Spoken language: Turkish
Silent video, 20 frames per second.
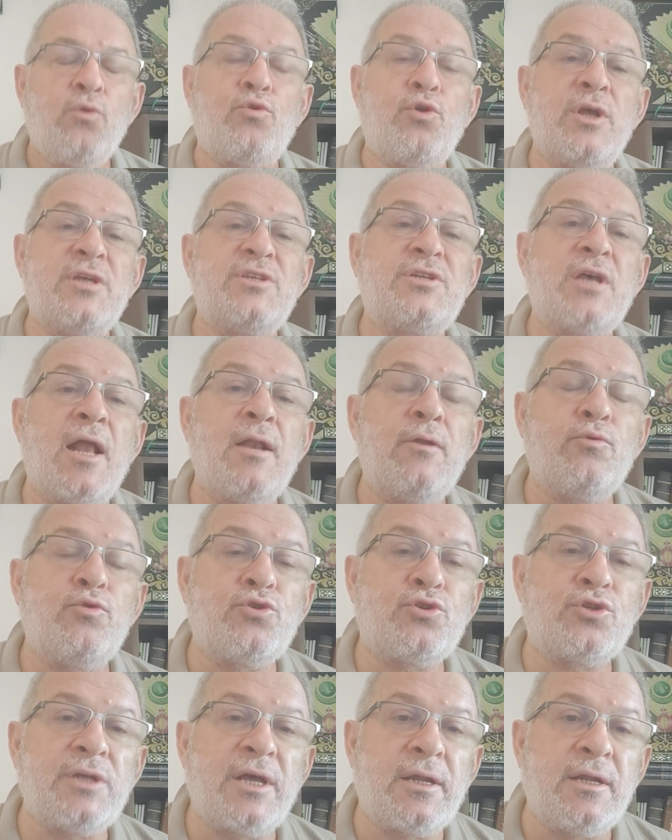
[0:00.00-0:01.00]
küresel
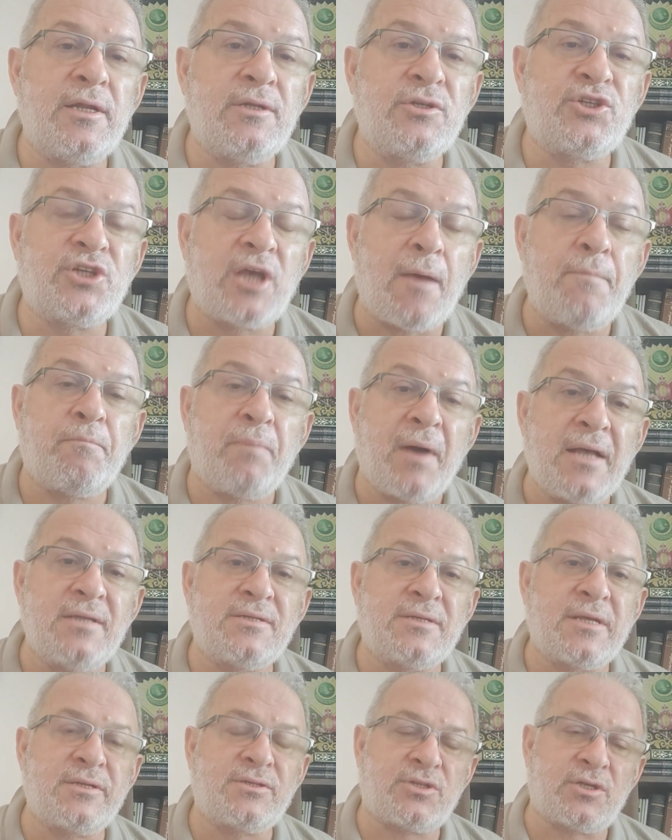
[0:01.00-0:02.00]
güçlerin
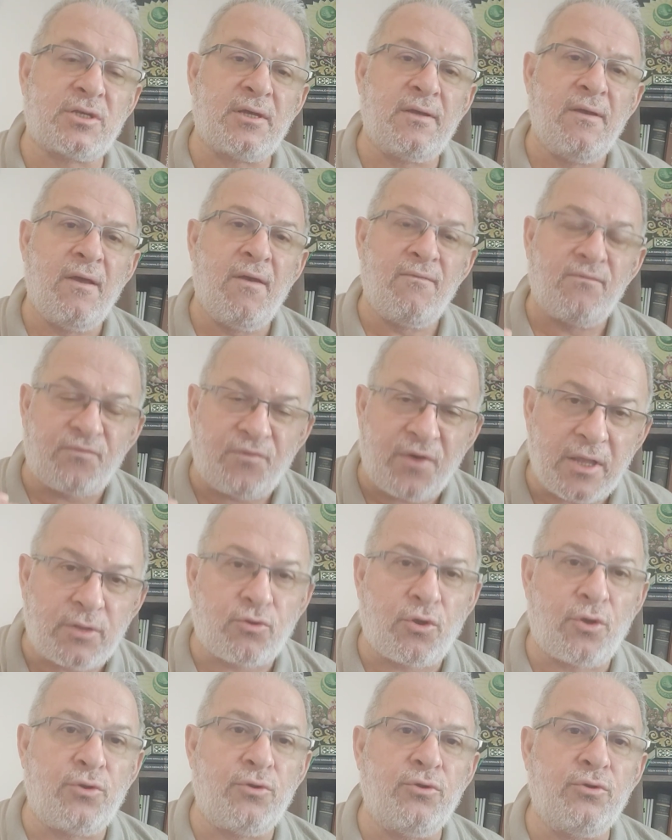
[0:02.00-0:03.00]
şempanzesi
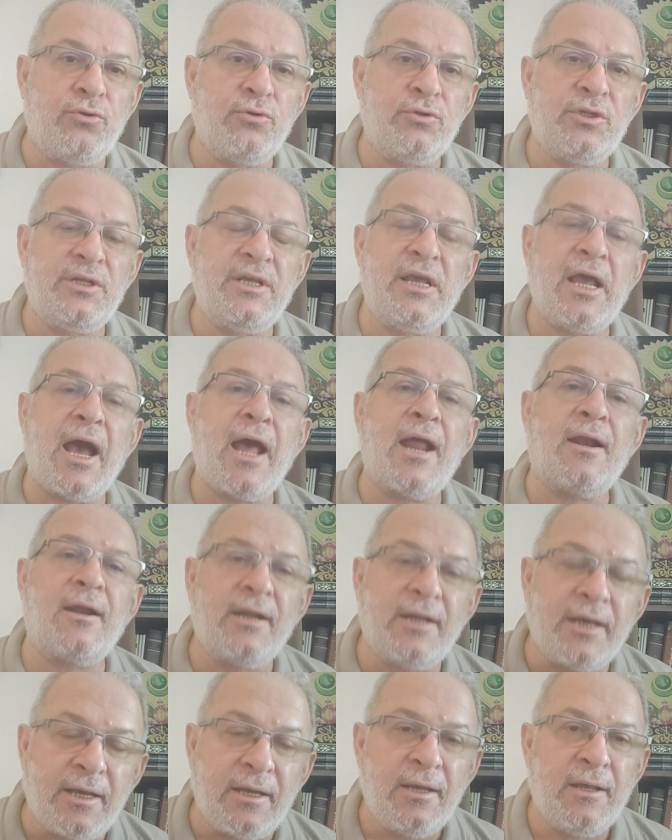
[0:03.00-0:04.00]
FETÖ'nün
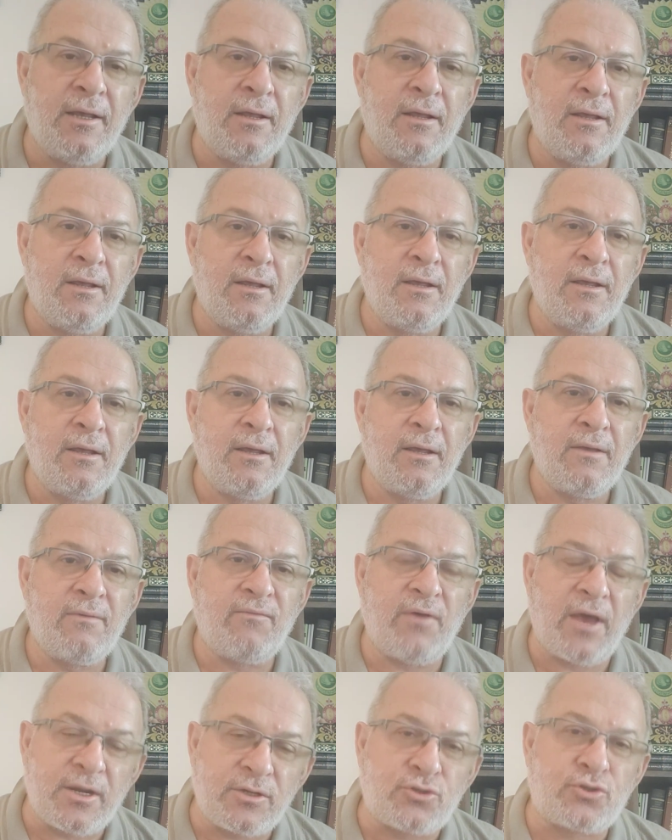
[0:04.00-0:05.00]
yerli
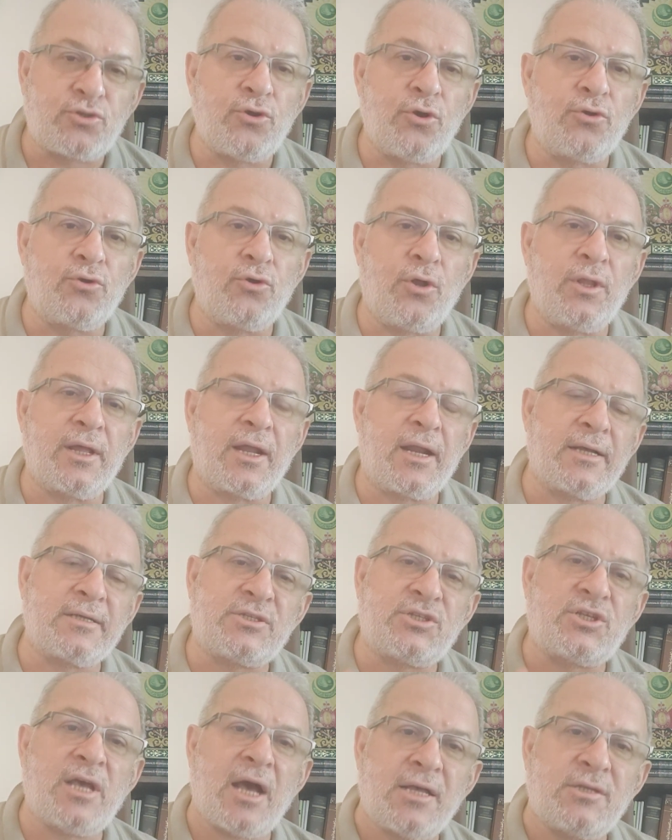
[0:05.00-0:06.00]
versiyonu
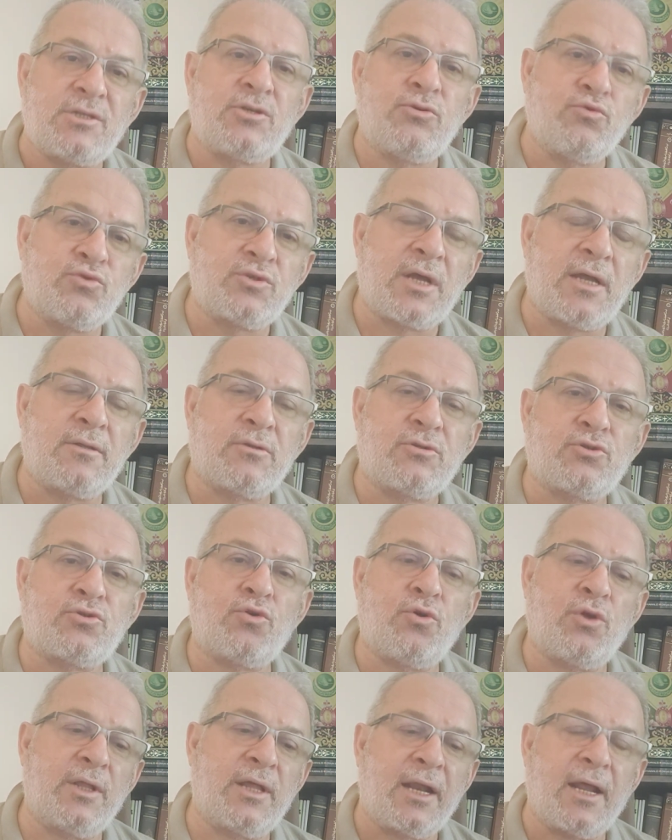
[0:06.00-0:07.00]
olarak, siyasi
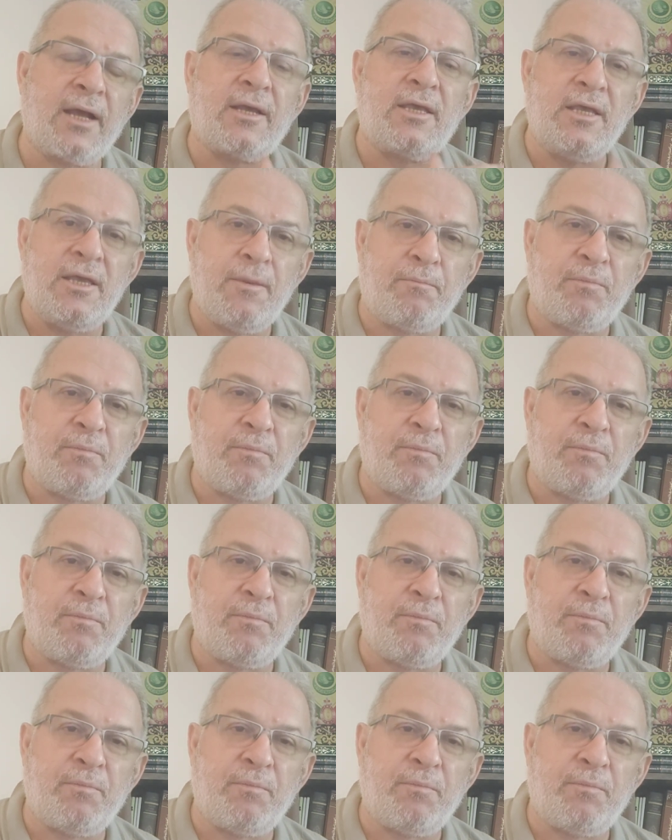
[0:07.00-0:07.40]
uzantısı olarak